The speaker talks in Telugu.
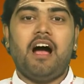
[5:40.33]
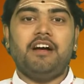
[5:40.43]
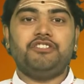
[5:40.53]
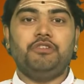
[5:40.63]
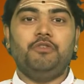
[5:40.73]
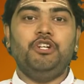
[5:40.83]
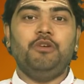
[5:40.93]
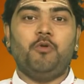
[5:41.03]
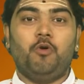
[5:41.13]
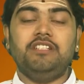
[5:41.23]
ఆ
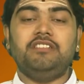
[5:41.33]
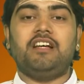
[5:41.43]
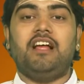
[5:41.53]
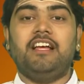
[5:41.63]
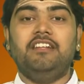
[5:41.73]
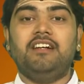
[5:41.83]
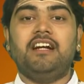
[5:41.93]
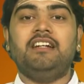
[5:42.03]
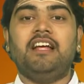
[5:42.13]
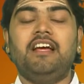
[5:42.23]
శివుణ్ణి మోహించాలి
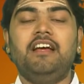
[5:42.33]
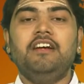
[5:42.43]
ఎందుకంటే